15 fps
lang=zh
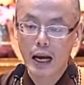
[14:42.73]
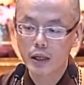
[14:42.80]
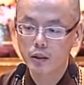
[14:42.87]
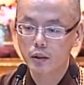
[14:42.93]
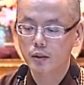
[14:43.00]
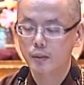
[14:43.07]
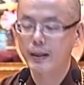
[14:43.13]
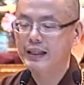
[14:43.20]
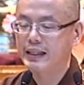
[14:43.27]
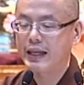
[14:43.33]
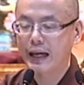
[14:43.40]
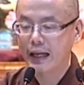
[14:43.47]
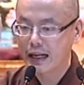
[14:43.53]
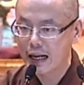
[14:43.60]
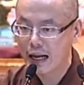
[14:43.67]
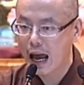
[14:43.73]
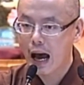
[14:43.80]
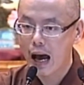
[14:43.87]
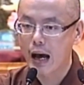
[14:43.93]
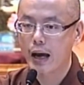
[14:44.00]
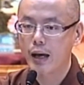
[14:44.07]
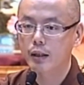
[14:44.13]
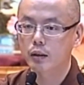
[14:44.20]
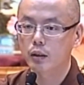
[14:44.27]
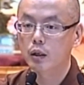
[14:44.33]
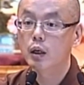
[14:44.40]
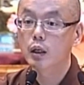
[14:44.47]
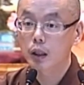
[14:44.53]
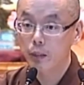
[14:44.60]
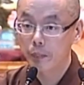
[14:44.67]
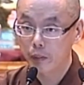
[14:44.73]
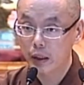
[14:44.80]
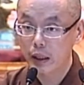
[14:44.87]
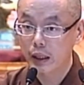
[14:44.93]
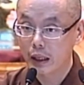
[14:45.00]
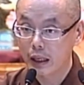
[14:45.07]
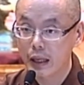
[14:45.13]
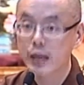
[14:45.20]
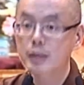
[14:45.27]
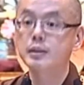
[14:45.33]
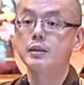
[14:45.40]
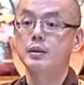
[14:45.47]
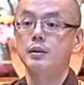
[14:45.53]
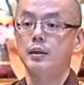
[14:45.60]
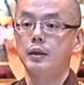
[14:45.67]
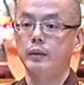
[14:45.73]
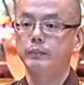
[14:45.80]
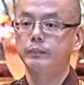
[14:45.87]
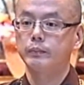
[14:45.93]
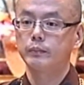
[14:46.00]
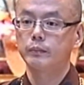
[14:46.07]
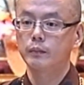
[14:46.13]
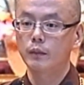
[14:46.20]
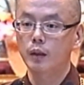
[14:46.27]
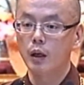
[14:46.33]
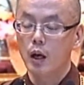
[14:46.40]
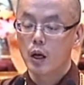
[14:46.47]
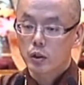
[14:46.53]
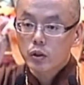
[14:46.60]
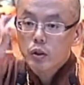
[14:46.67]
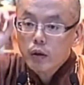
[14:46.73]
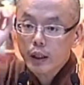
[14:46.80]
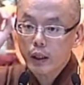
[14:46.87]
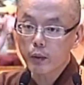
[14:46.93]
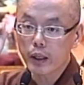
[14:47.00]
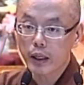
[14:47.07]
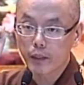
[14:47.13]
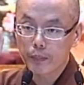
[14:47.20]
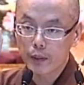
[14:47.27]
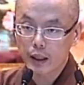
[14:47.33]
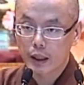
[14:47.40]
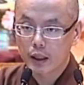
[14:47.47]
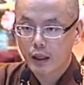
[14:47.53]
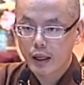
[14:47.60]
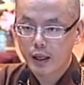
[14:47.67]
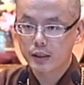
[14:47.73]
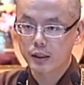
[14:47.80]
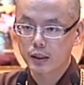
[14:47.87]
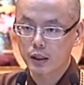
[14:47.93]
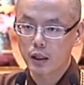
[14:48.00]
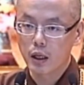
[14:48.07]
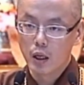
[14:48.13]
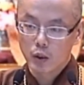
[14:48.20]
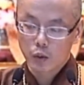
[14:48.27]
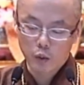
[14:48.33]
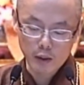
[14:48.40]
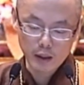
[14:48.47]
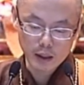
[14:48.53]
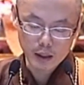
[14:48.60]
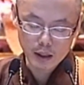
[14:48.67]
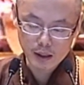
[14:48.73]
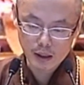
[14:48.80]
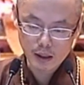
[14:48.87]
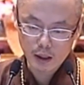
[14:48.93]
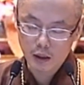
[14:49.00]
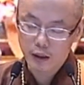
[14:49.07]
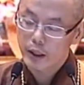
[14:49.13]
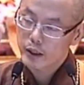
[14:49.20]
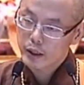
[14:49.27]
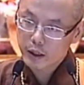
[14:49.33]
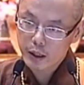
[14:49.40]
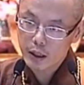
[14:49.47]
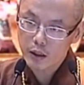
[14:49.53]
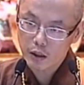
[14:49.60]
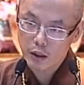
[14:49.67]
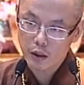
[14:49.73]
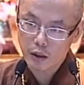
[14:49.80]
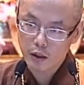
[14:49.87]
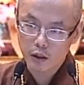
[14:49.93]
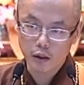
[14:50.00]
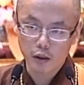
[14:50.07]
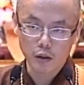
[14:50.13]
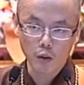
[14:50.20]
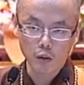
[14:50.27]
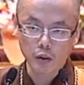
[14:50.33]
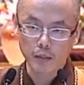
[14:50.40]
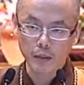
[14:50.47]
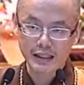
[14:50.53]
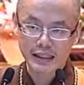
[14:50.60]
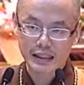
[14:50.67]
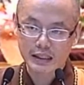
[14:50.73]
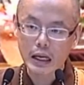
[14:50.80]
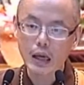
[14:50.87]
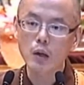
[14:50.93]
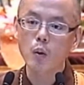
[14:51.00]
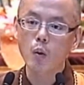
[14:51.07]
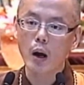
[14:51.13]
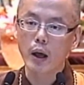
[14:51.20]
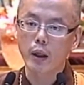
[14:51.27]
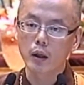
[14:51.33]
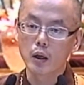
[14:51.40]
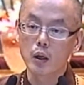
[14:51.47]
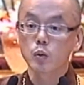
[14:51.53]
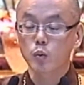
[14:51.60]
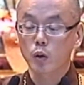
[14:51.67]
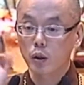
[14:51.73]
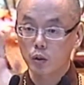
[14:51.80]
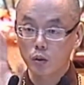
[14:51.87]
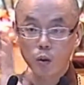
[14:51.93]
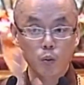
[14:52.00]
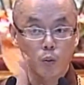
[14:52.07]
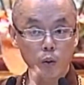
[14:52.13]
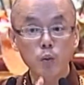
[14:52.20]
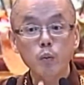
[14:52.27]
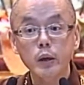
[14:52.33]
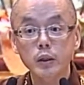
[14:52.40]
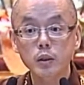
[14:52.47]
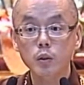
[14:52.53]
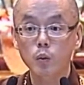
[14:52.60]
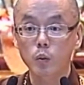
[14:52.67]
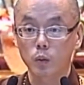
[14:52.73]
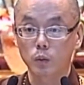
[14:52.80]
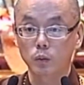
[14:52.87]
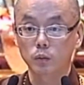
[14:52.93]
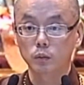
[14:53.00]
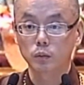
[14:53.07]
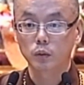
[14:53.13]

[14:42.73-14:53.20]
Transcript: 答案是什么？你很懒，你不肯练习，就因为你不肯练习，所以你的心生生世世都这么散乱，所以受轮回之苦。